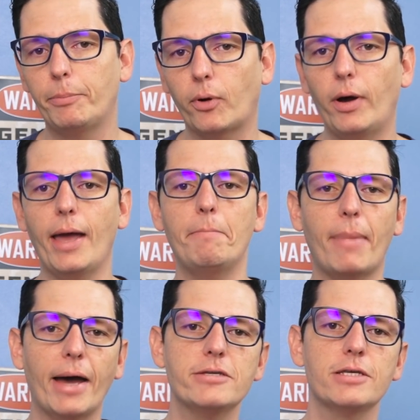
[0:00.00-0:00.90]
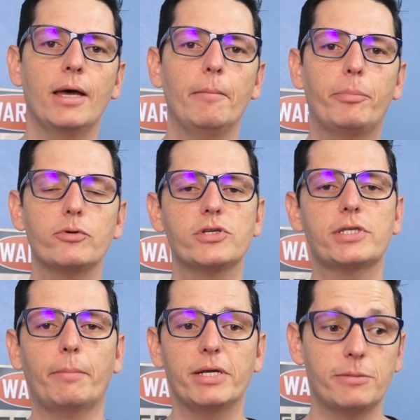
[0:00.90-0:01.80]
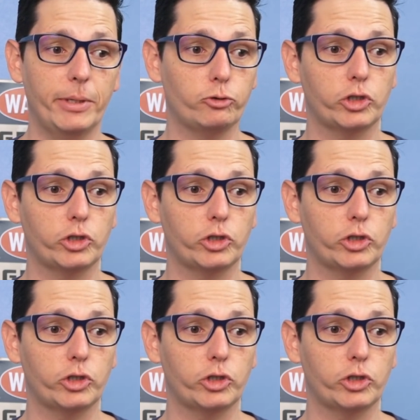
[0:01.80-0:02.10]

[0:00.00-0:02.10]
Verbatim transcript: Pro é mais para os estabelecimentos